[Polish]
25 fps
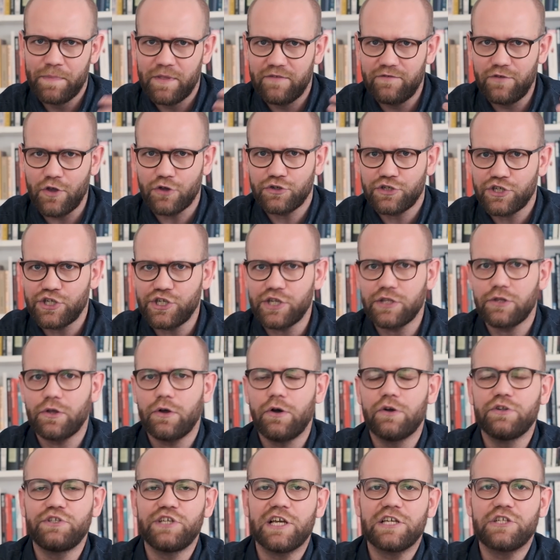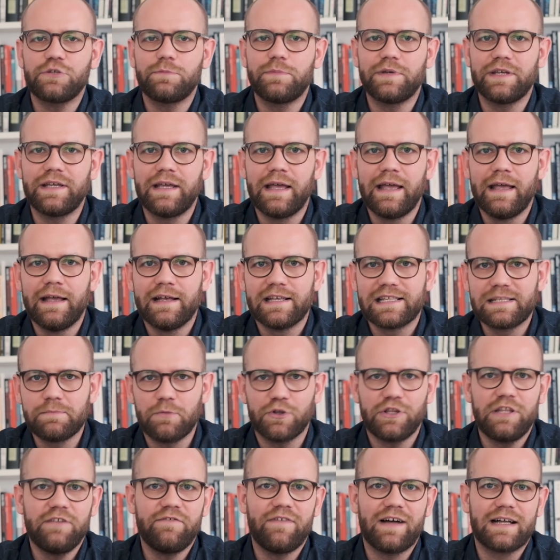Wiąże się to chociażby z
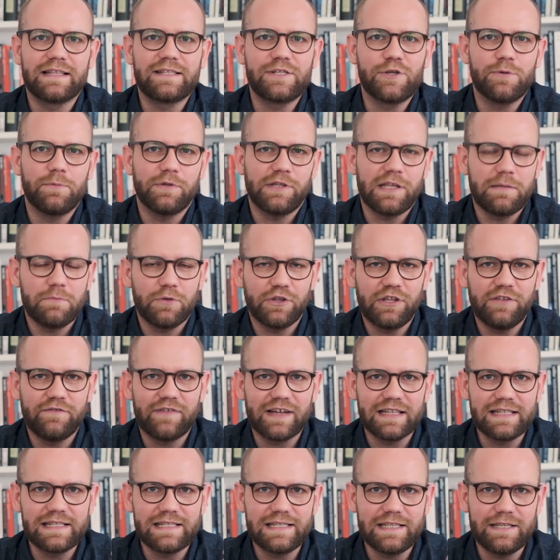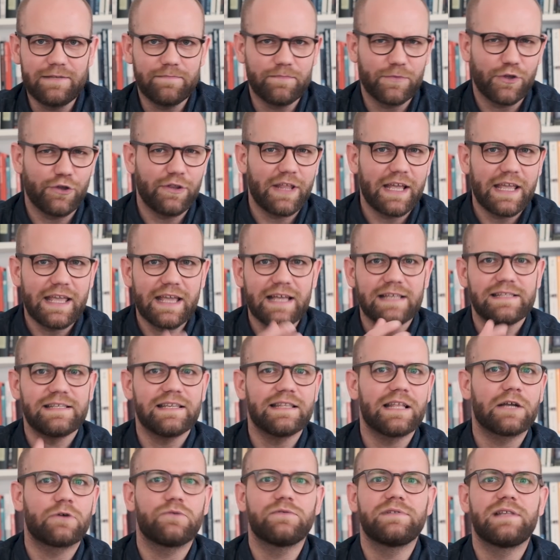motywacją, bo tej motywacji no, ona jest
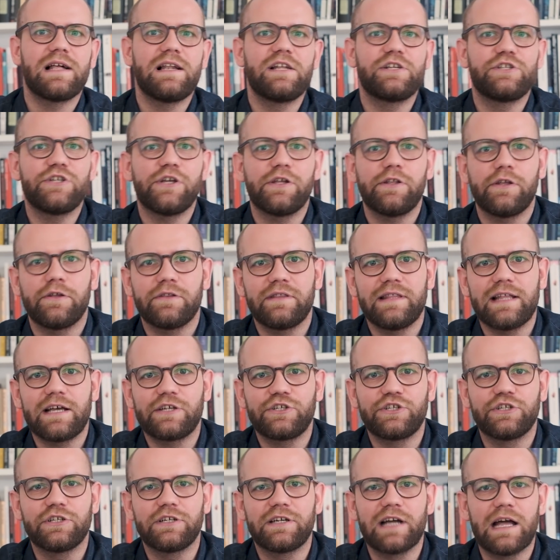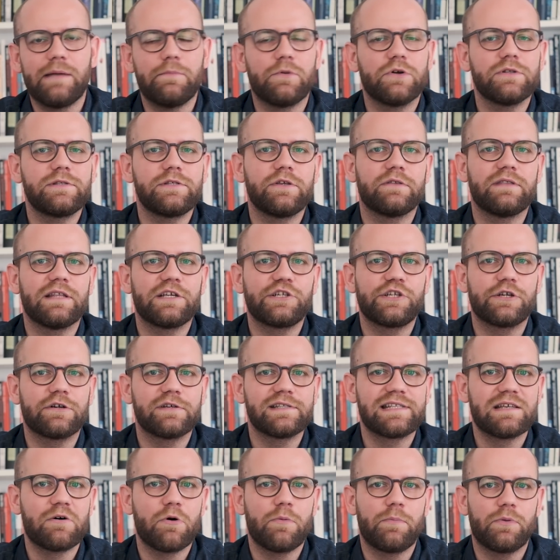jednak uzależniona od naszych emocji, od naszego
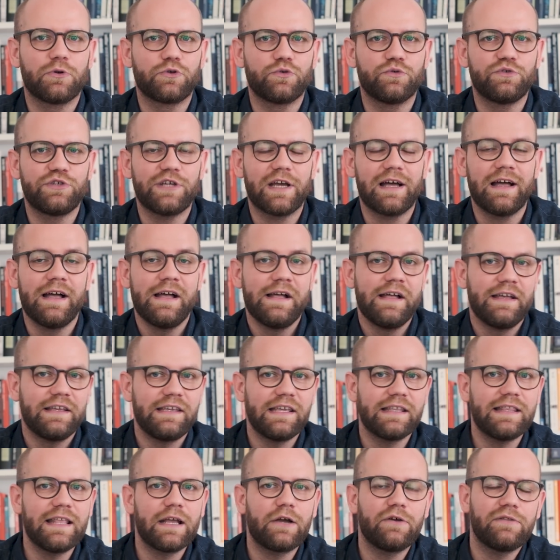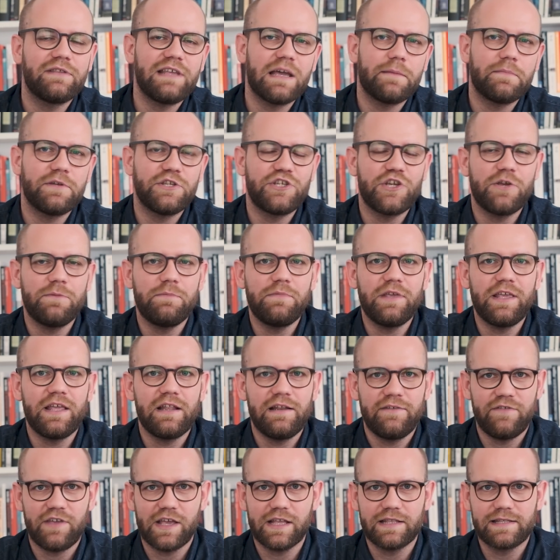samopoczucia. Jednego dnia będziemy
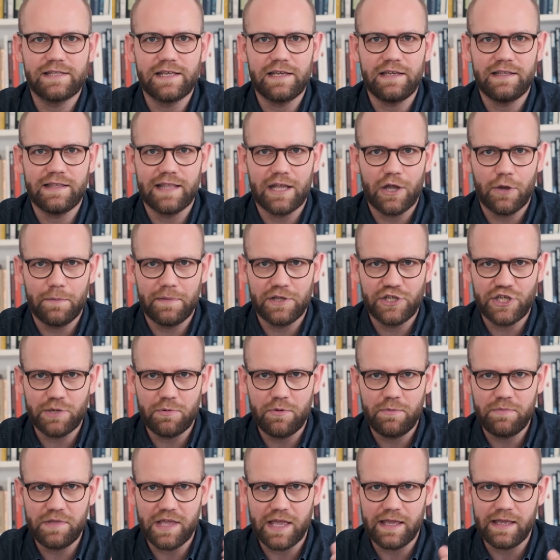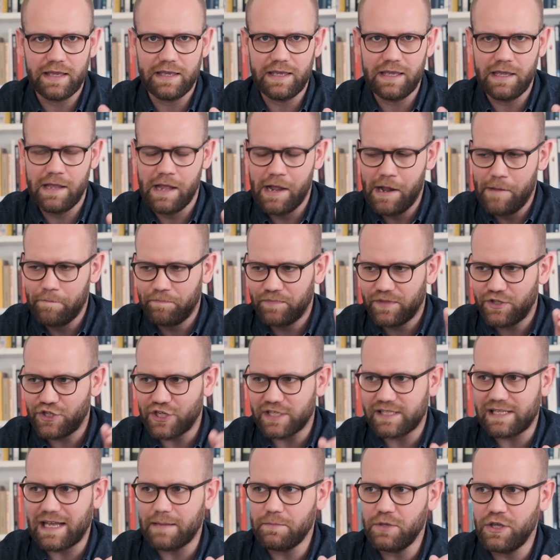mieli więcej, innego będziemy mniej. I
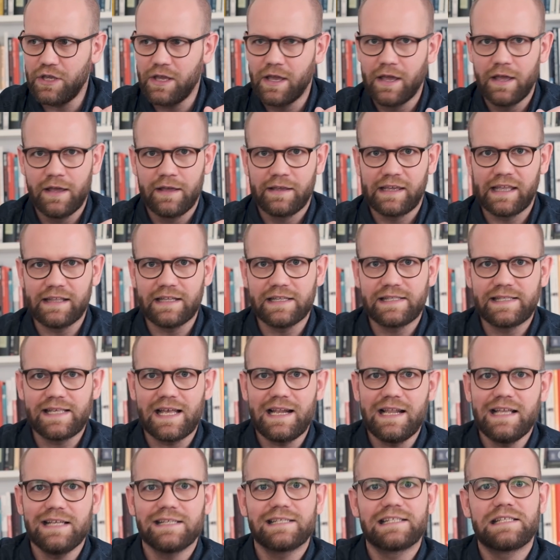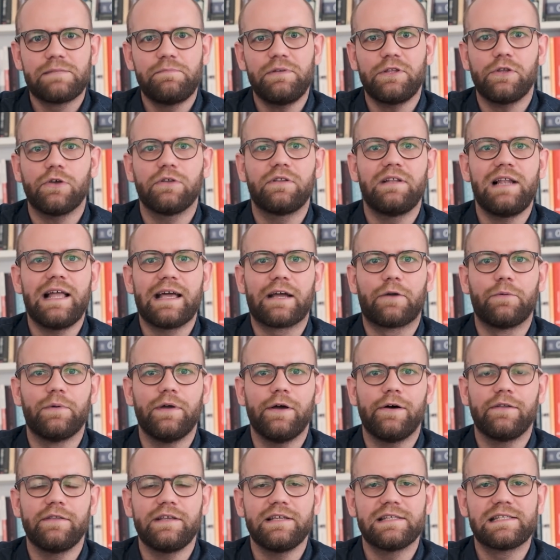czasami, kiedy cel jest zbyt
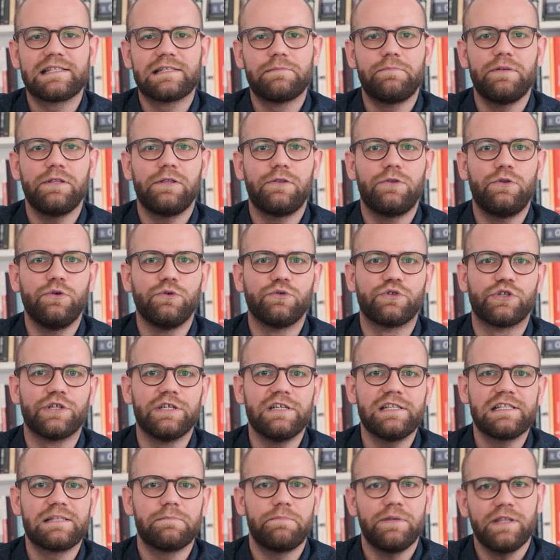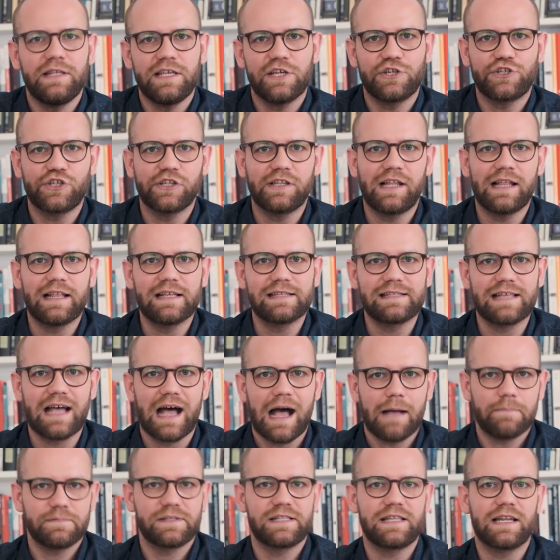odległy, on jest zbyt duży, zbyt jeszcze dla nas
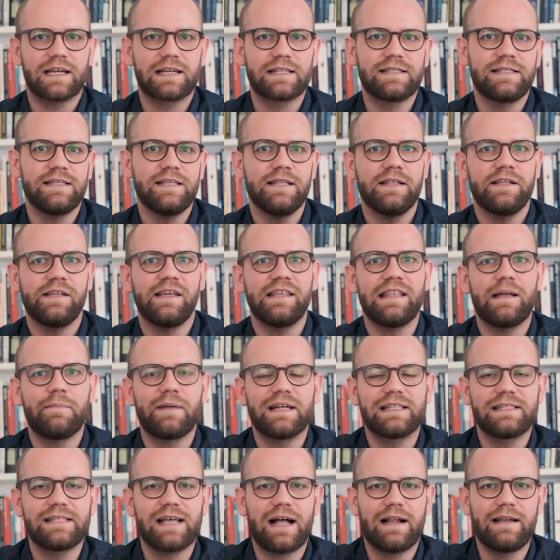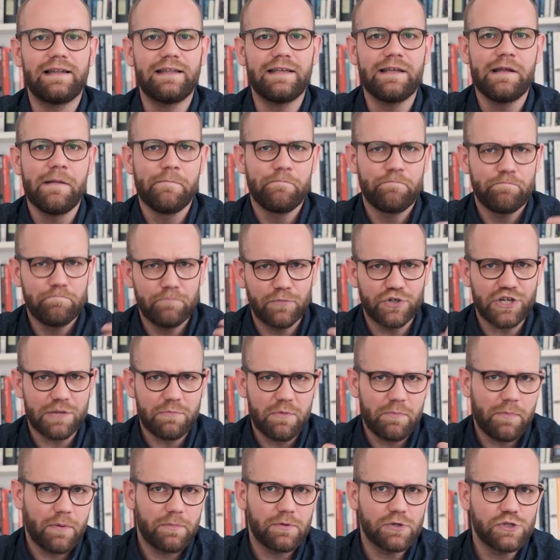abstrakcyjny, nienamacalny,
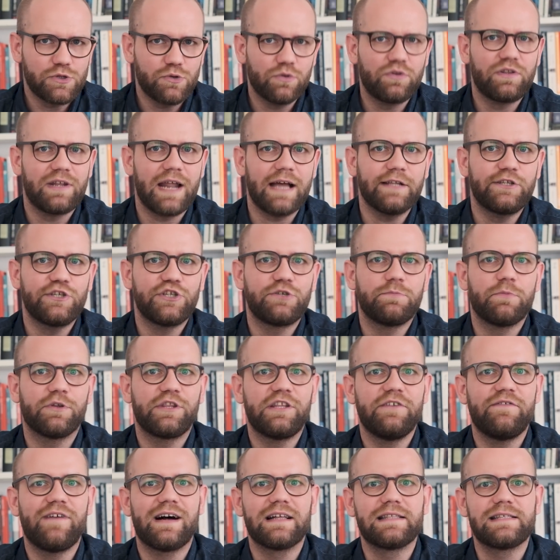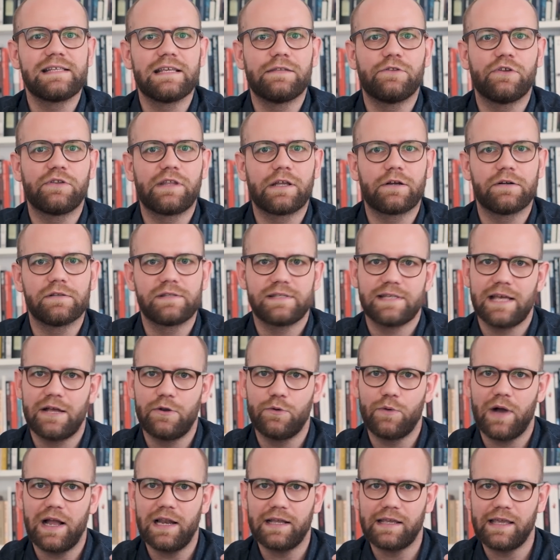możemy po prostu tracić motywację do tego
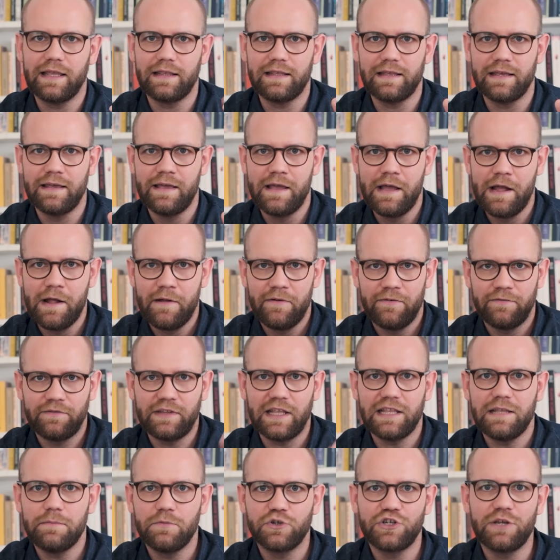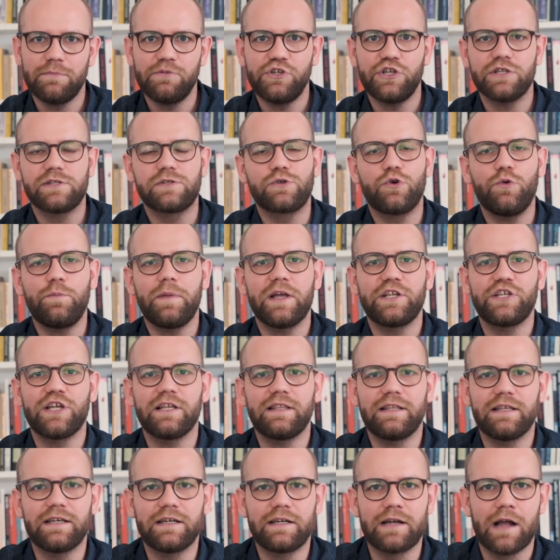celu. Ale kiedy wtedy możemy się skupiać na
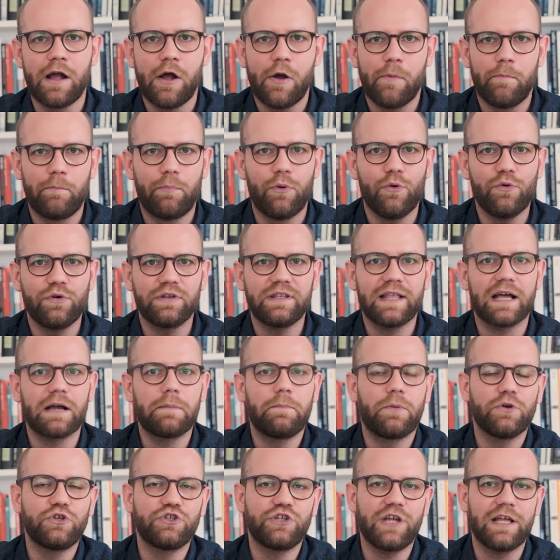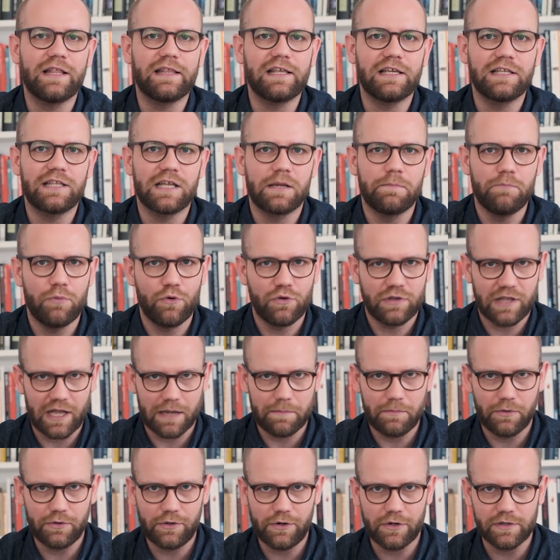tych punktach pośrednich, tych
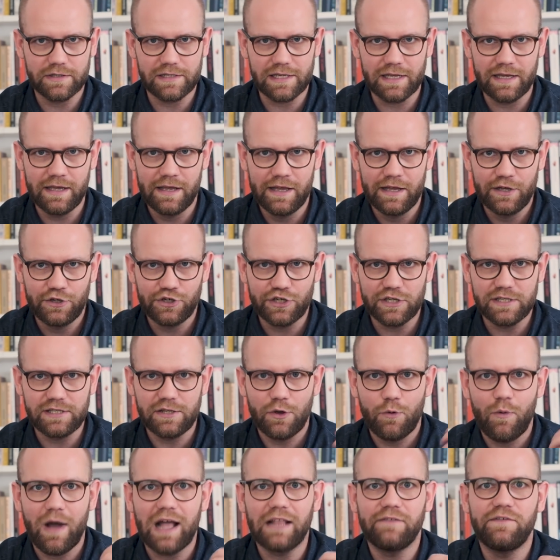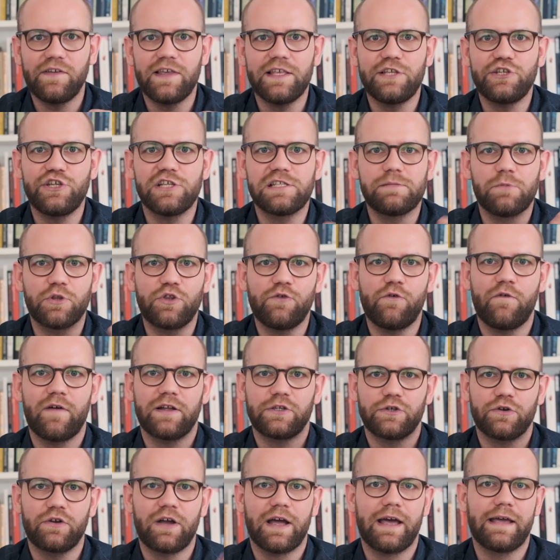punktach po drodze, często łatwiej jest się
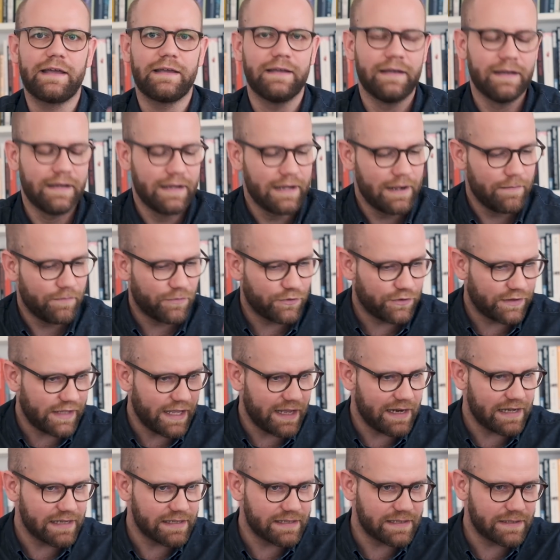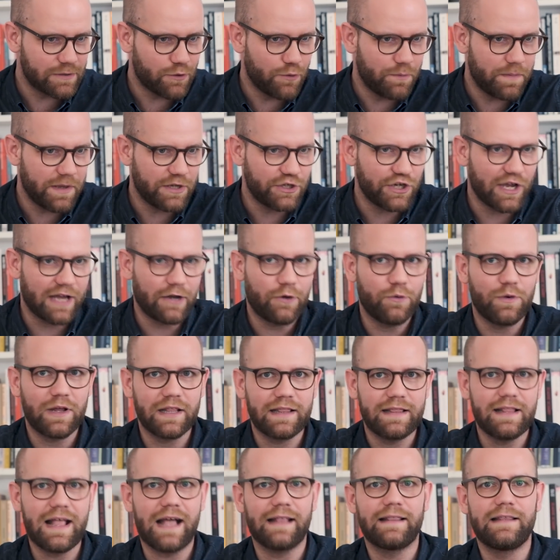zmotywować, ok, Teraz skupię się
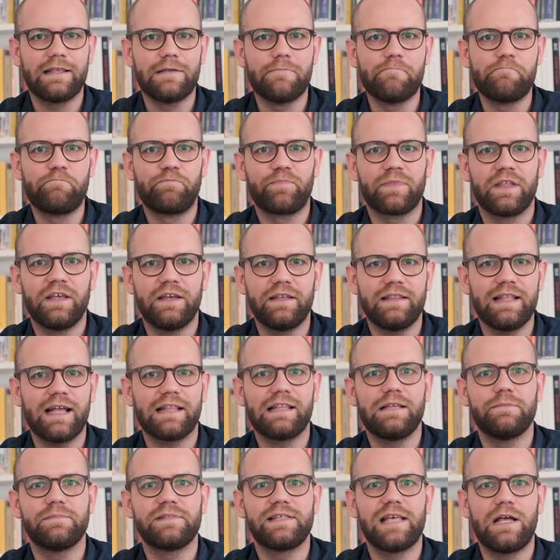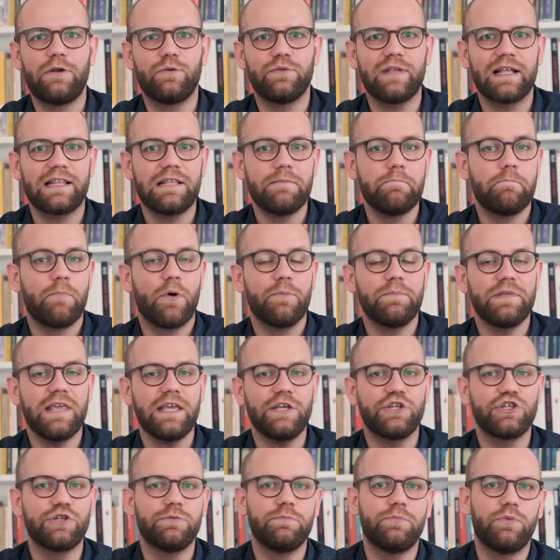akurat na tym, y, na tym celu, na tym
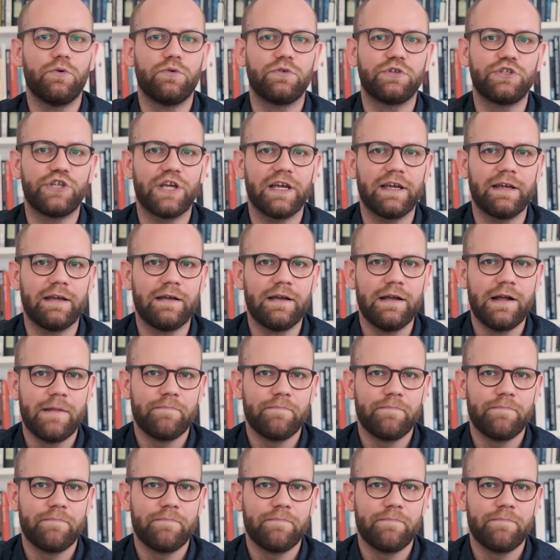pomniejszym punkcie,